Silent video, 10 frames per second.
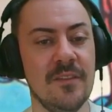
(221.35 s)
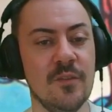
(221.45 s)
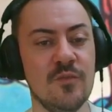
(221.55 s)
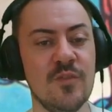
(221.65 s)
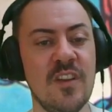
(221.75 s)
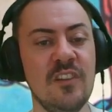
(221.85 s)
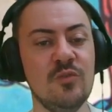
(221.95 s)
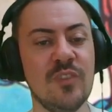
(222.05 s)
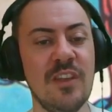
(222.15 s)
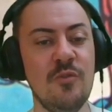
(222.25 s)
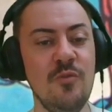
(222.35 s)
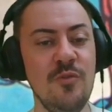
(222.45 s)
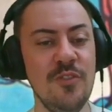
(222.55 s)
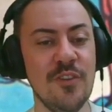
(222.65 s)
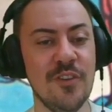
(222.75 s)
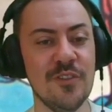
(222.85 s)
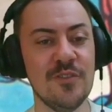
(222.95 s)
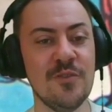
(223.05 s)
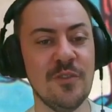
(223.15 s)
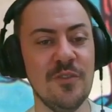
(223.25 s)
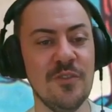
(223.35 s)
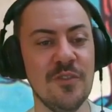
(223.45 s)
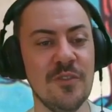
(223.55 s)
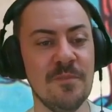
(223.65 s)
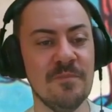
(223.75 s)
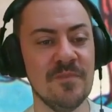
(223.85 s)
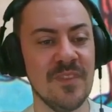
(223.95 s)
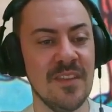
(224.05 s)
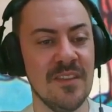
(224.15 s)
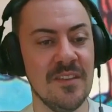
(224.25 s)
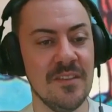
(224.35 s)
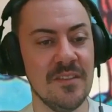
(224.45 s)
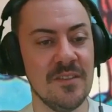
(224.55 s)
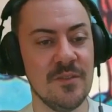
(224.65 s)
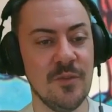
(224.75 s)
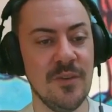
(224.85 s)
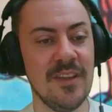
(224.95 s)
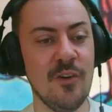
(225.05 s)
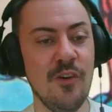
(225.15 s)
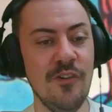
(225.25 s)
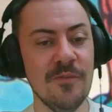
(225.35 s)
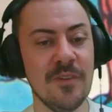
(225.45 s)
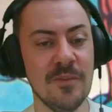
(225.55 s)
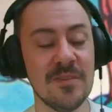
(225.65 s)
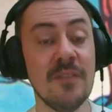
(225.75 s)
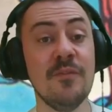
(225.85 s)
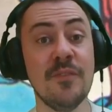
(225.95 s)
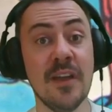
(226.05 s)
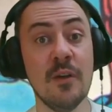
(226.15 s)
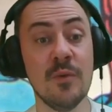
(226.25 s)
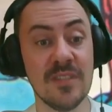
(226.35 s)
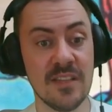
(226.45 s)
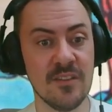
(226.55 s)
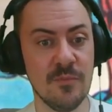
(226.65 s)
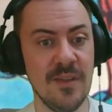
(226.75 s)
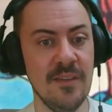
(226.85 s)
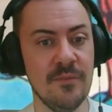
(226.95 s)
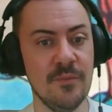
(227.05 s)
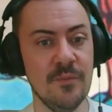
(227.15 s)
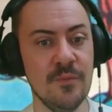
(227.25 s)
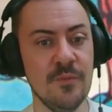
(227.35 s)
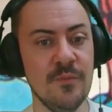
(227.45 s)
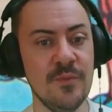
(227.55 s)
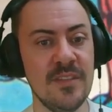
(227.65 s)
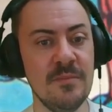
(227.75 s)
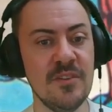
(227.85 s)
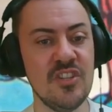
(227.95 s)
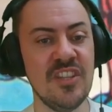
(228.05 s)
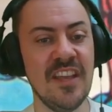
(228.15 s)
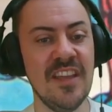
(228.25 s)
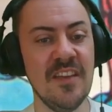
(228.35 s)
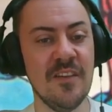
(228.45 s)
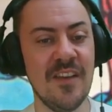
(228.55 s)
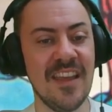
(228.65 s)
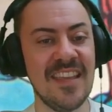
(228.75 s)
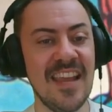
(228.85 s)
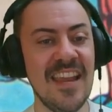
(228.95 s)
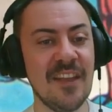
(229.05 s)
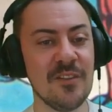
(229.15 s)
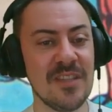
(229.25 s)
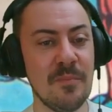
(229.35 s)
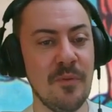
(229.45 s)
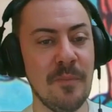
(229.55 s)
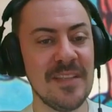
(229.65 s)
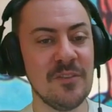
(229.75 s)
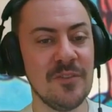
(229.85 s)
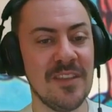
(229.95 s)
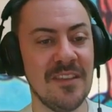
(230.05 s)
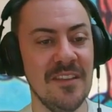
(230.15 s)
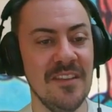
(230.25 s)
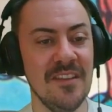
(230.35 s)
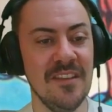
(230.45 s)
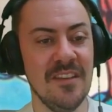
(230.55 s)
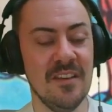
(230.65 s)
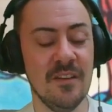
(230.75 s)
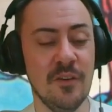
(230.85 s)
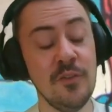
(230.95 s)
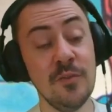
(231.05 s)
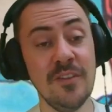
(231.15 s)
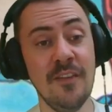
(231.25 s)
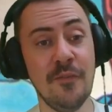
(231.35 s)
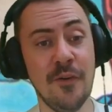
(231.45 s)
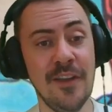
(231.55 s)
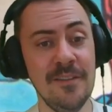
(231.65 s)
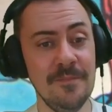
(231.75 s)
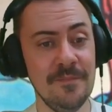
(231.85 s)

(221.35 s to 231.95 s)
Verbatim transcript: Donc je vous en rajouterai une euh, sur le sur l'écran, comme ça vous verrez à quoi ça ressemblait et vous, vous imaginerez la galère que ça peut représenter. Retour dans la forêt,